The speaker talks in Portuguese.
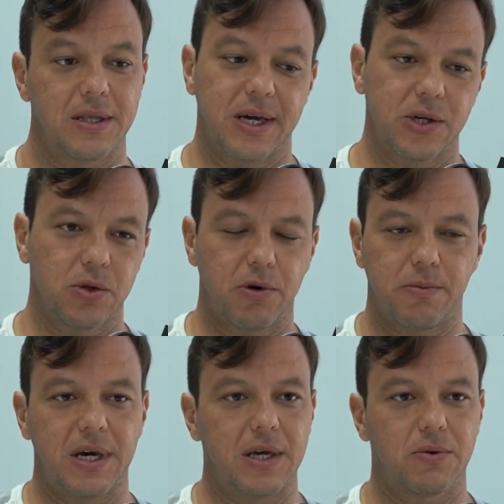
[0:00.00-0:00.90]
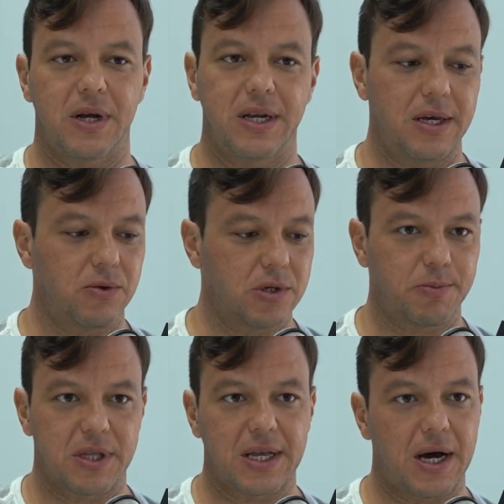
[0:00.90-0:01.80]
Desde o momento ali no
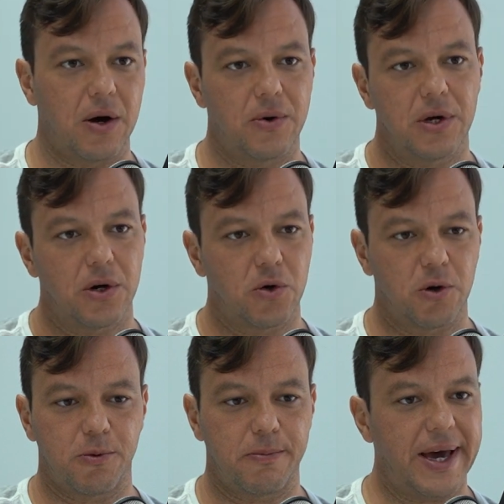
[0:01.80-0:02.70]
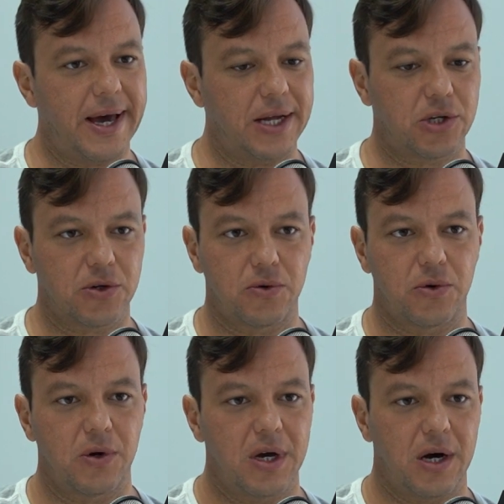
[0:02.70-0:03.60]
hospital, corpo
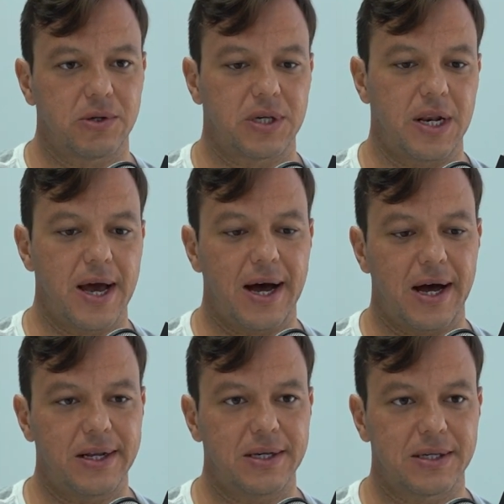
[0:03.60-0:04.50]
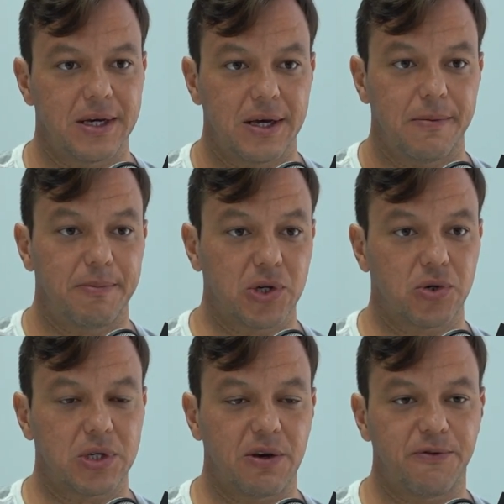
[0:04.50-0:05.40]
médico, auxiliares,
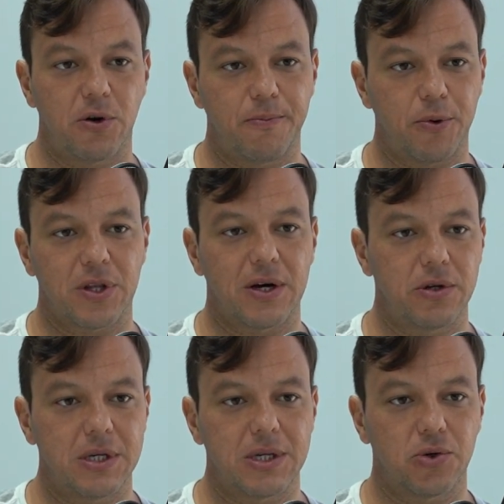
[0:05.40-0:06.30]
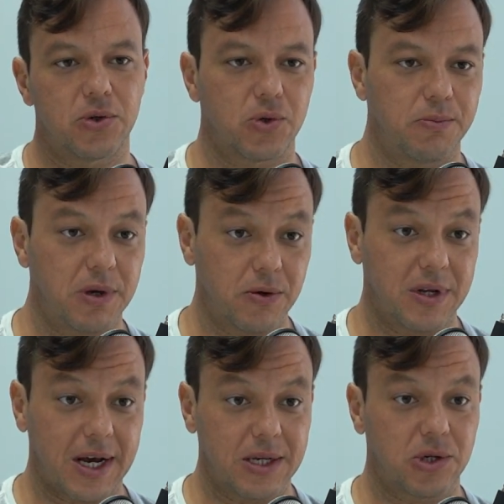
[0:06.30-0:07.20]
pessoas que foram protagonistas juntos comigo
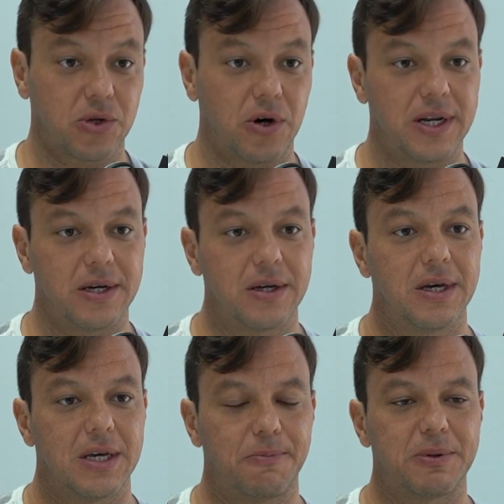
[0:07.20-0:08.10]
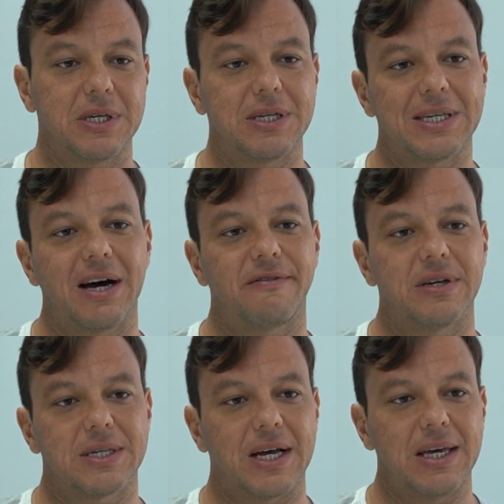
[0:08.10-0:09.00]
naquela história que
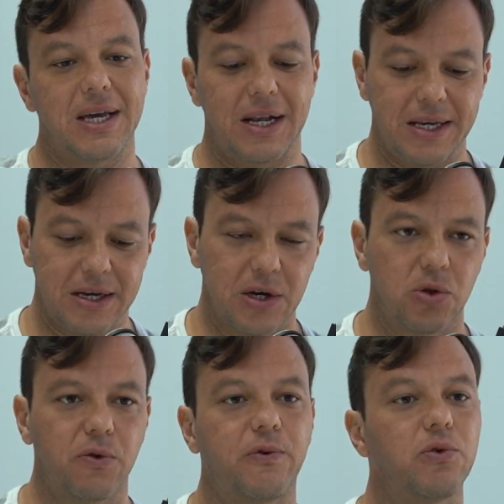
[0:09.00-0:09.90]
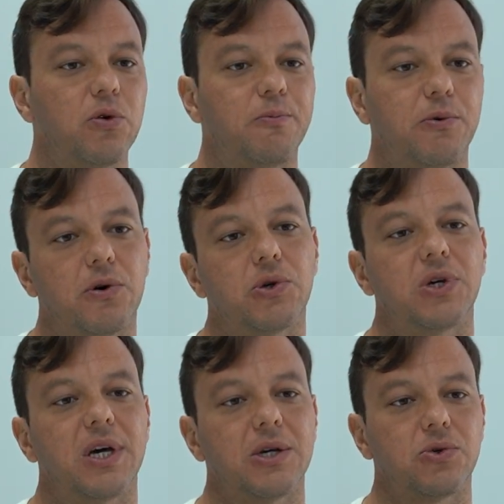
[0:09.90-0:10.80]
precisava sair ali do fundo do
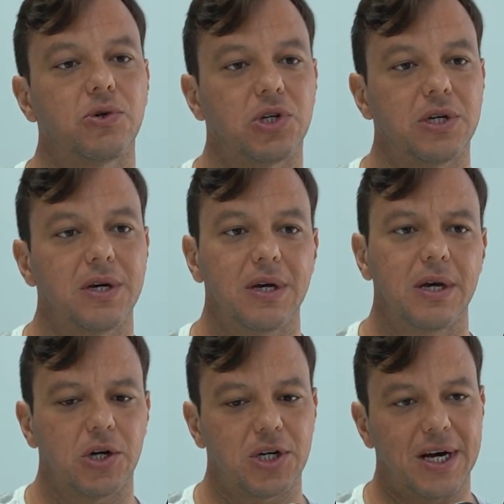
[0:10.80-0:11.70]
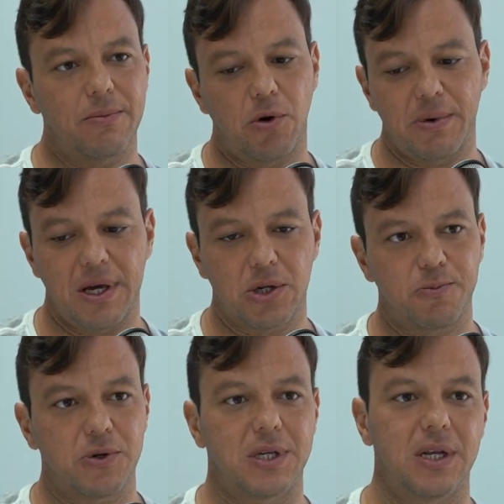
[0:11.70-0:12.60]
poço e ressurgir. Já em momentos
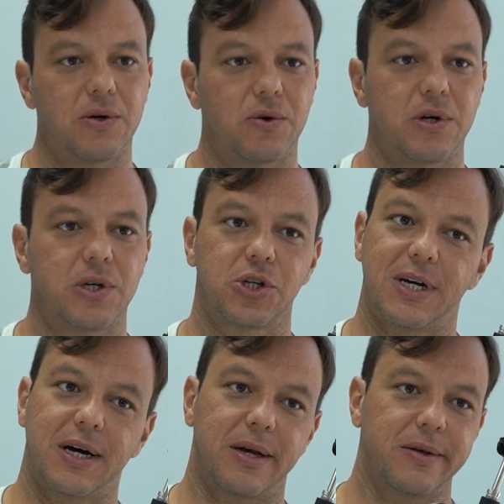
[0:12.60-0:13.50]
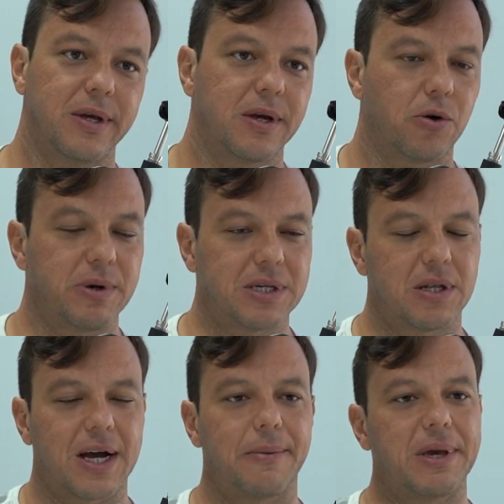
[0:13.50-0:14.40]
posteriores, já
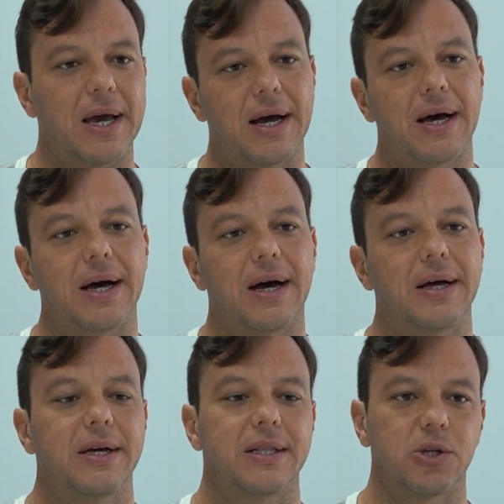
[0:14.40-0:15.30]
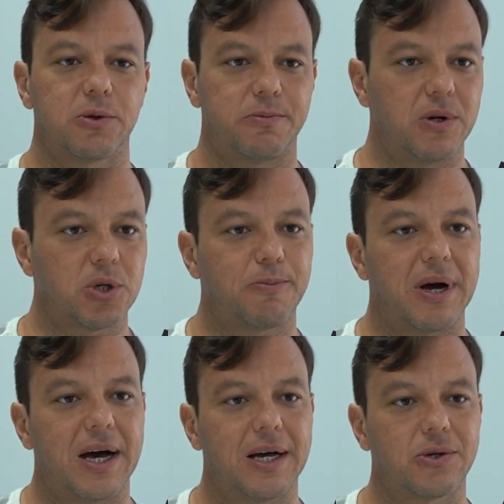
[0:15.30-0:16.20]
começando a caminhar, dando os primeiros
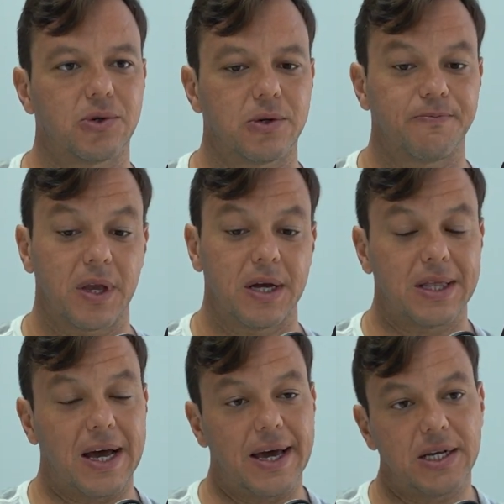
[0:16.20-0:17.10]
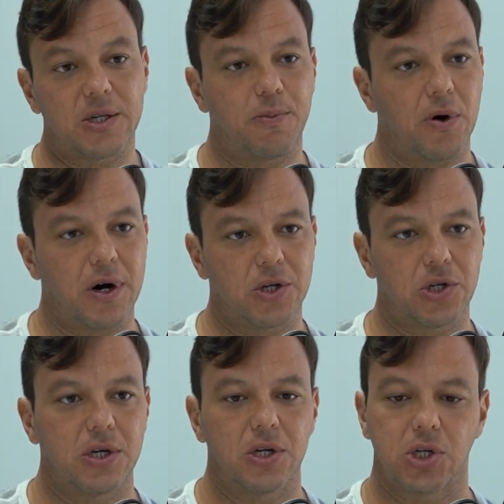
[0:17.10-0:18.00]
passos, na era
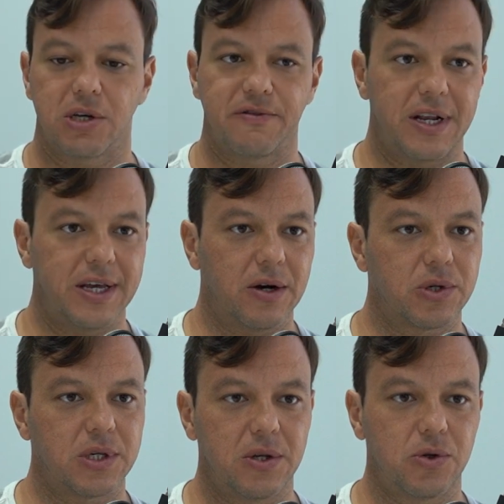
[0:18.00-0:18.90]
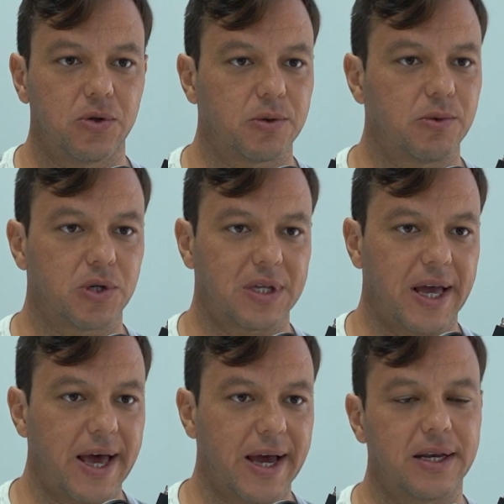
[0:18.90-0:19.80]
esporte, tive ali auxílio dos meus
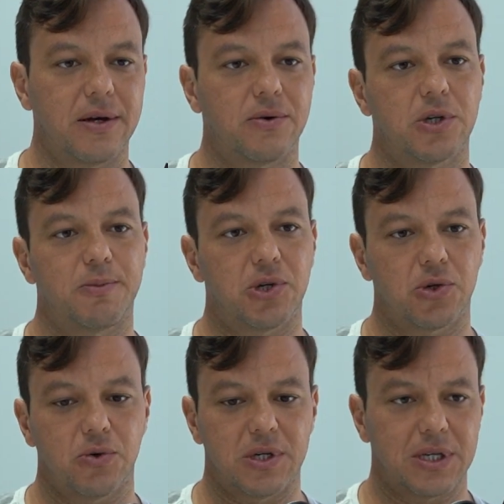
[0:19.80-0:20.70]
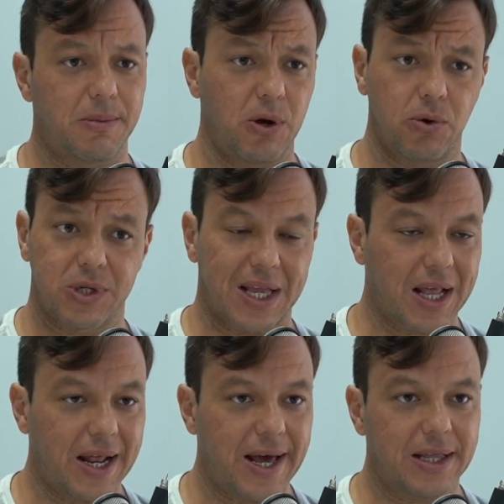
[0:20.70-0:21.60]
técnicos, pessoas também, outros
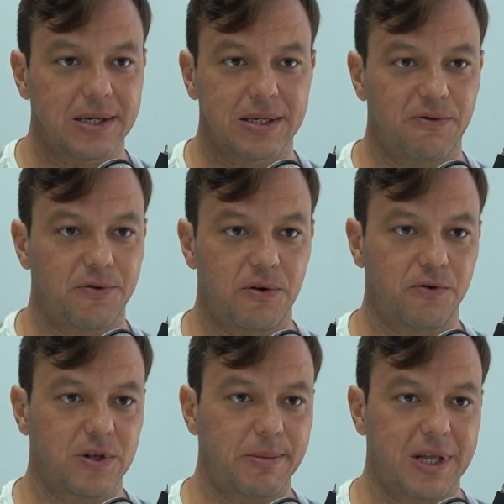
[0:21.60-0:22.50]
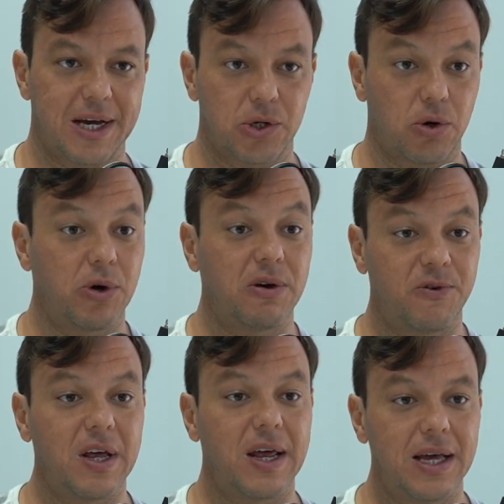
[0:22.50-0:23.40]
atletas que foram fundamentais como
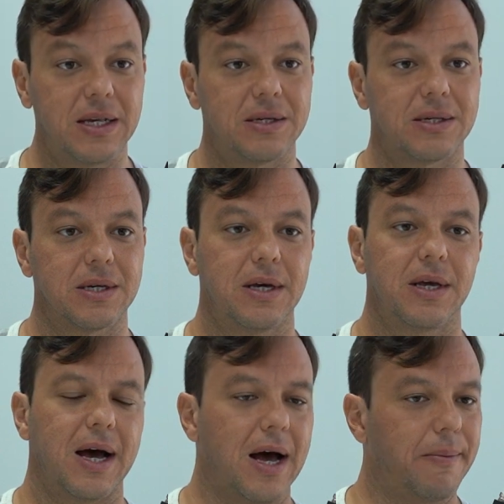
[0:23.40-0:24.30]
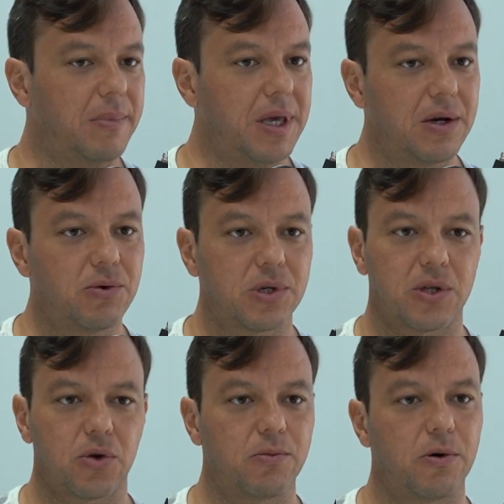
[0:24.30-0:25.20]
referências amigos
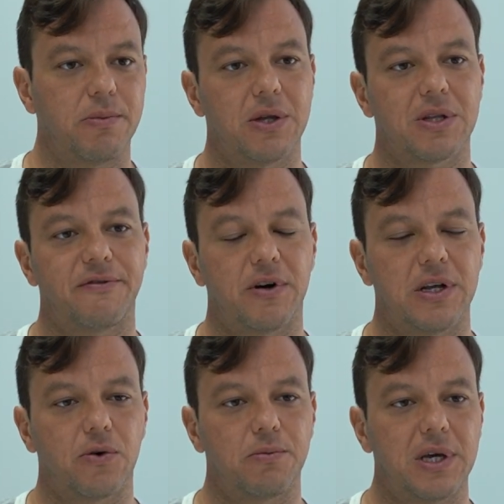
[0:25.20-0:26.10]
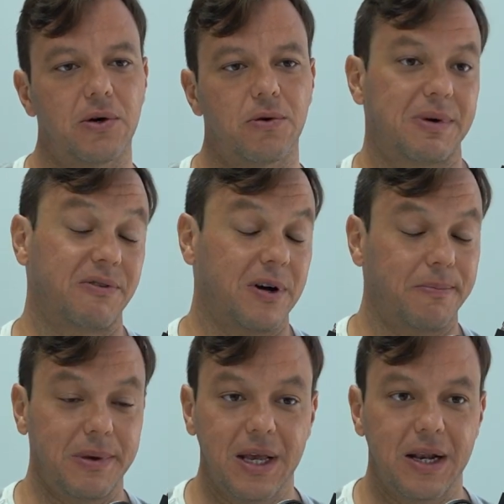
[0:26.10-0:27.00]
que todo momento estavam ali comigo, minha
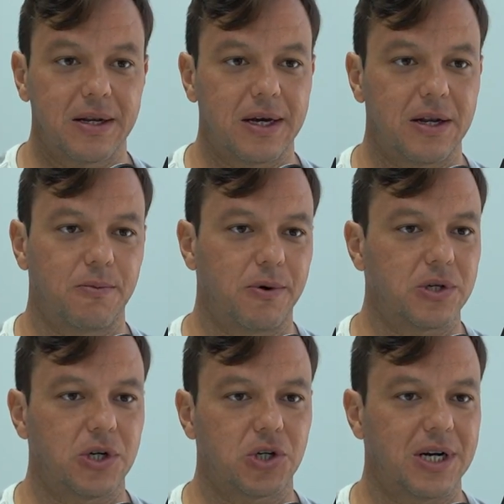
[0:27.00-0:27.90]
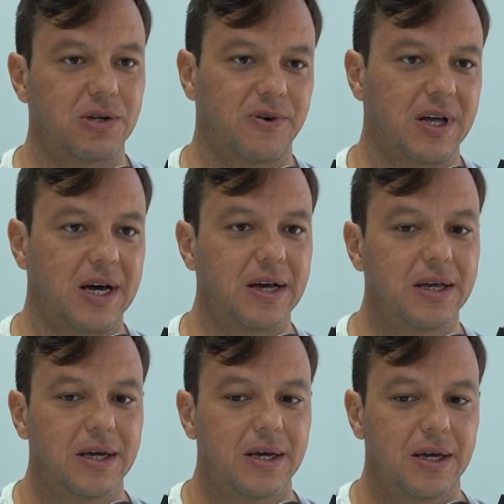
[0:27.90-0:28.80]
família, né? Não posso deixar de falar.